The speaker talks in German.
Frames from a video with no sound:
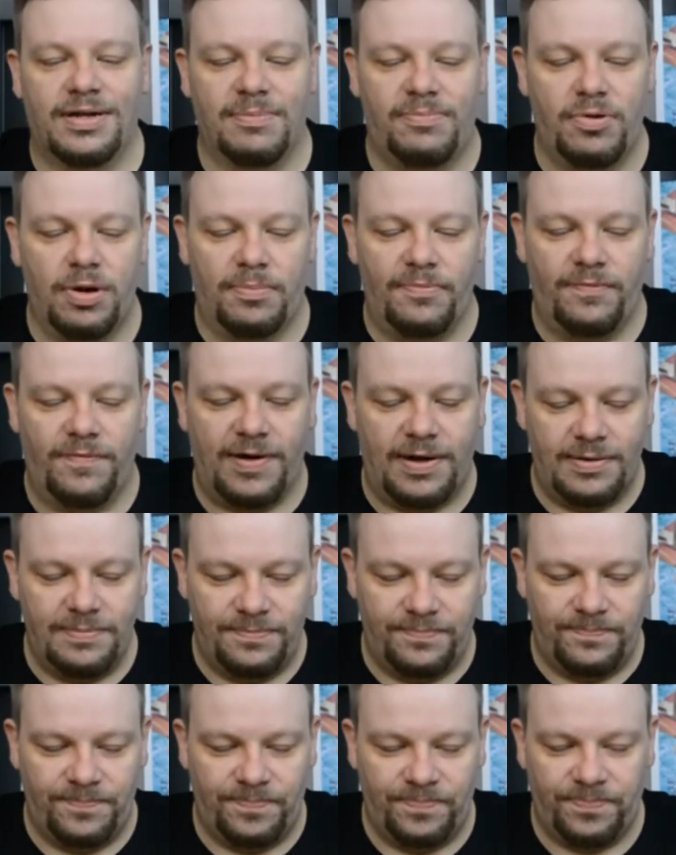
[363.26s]
geploppt war.
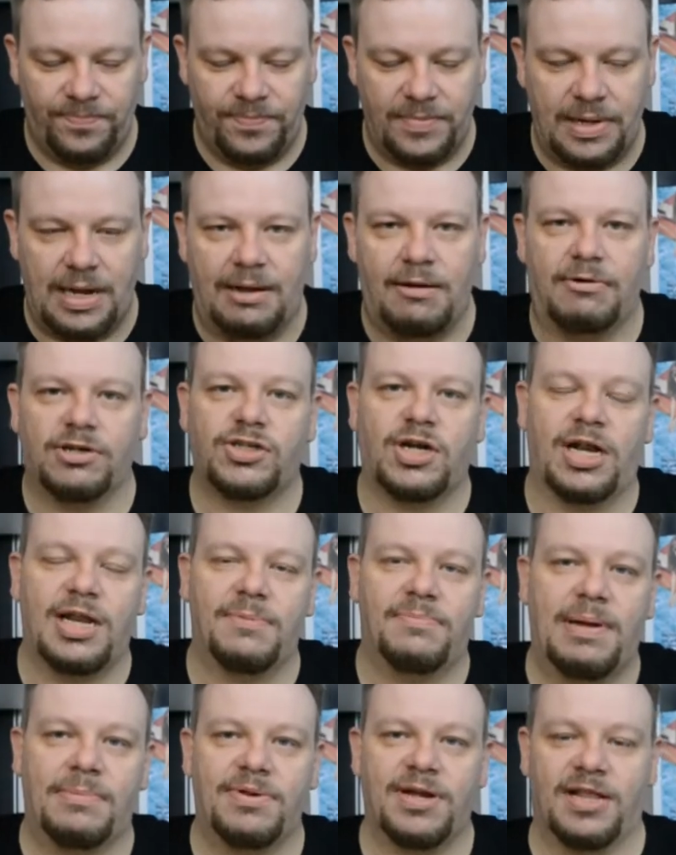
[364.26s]
Aber wahrscheinlich
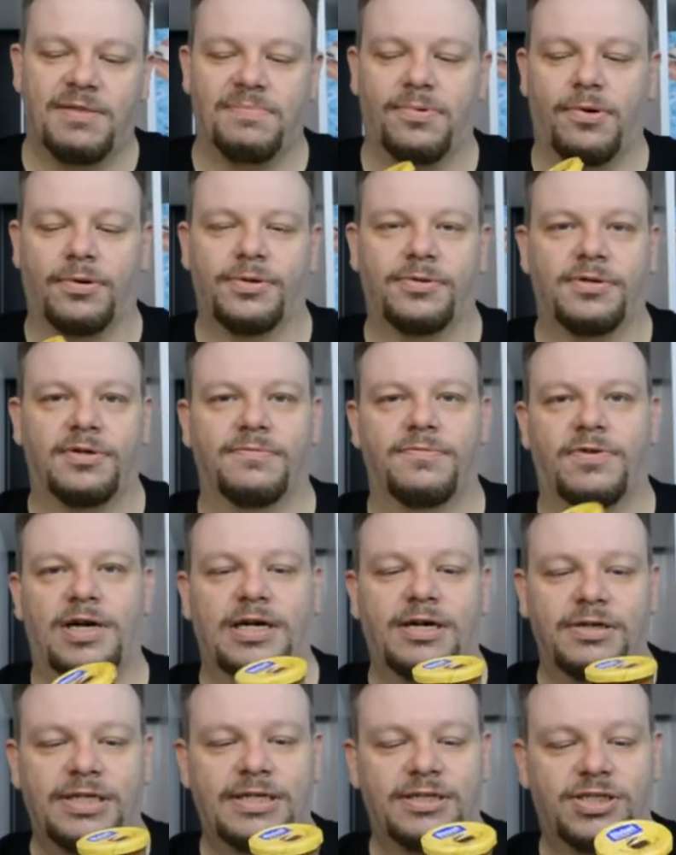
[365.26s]
beim Transport irgendwo
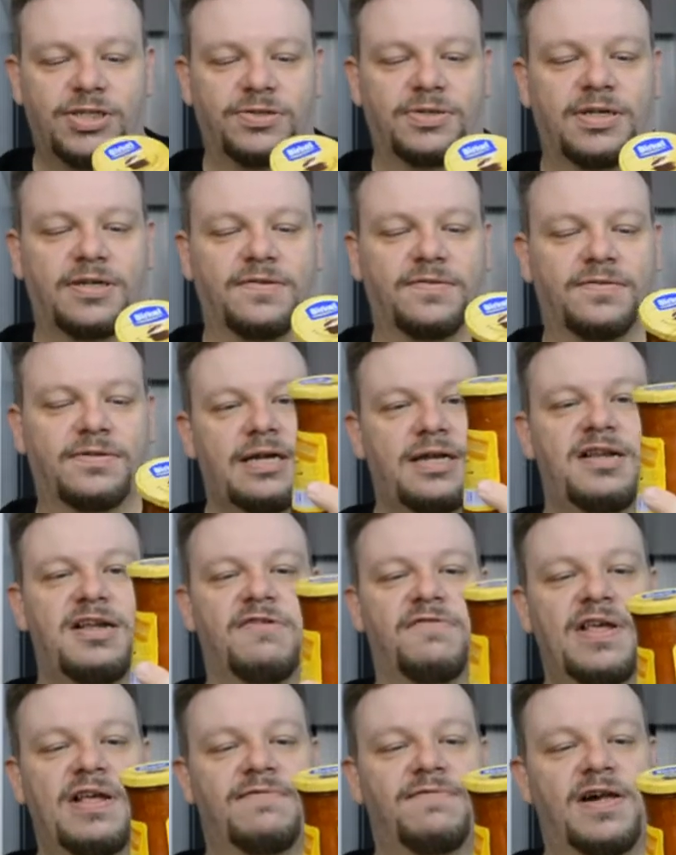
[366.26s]
angeditscht oder so. Die
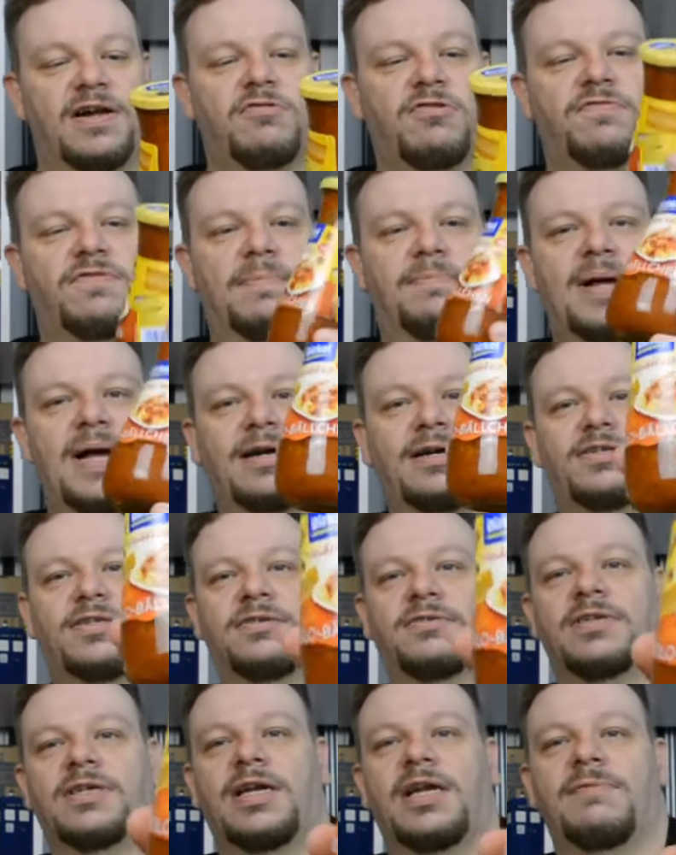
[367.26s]
auf jeden Fall gut verpackt
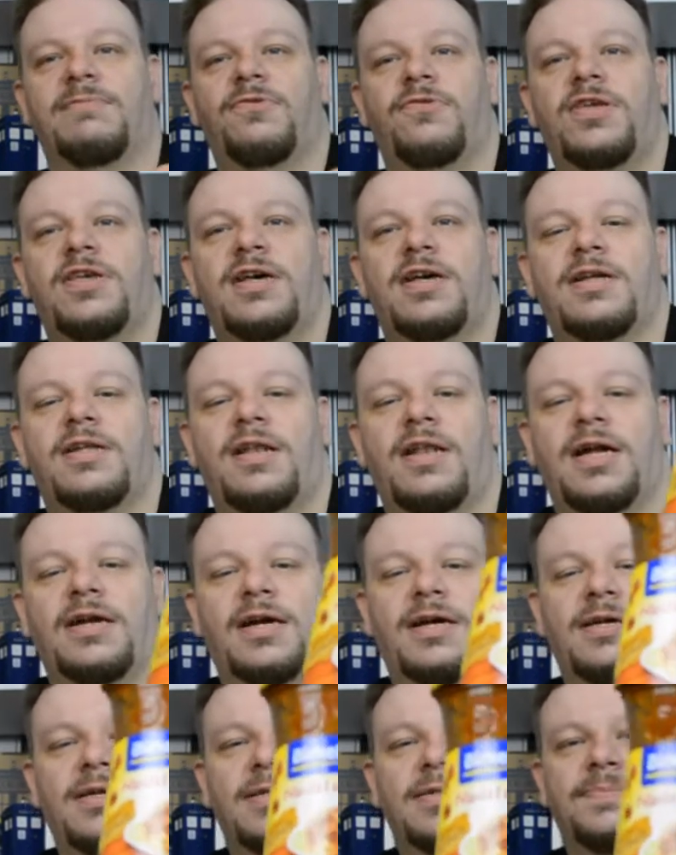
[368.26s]
und dann hast du hier
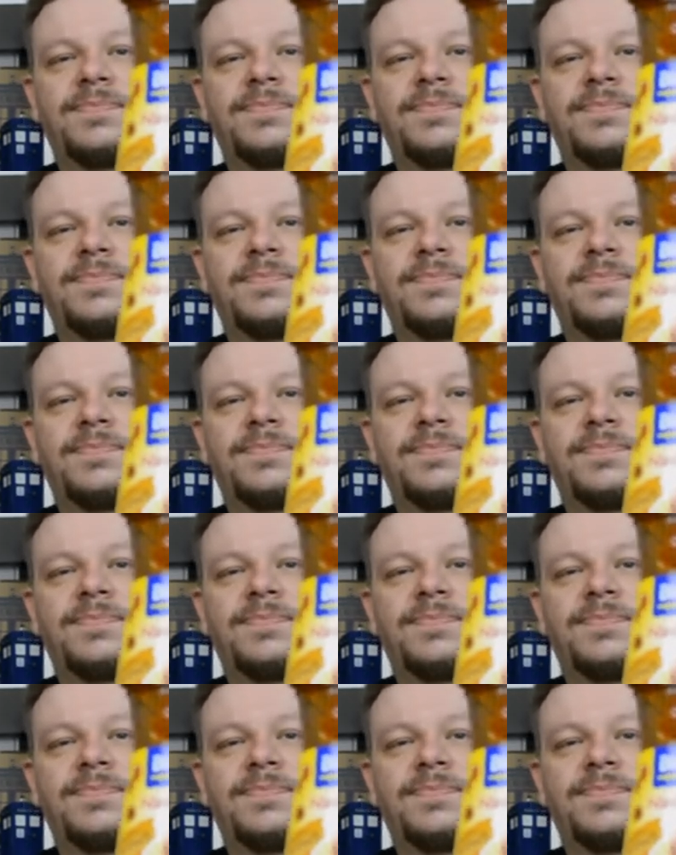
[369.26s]
lecker,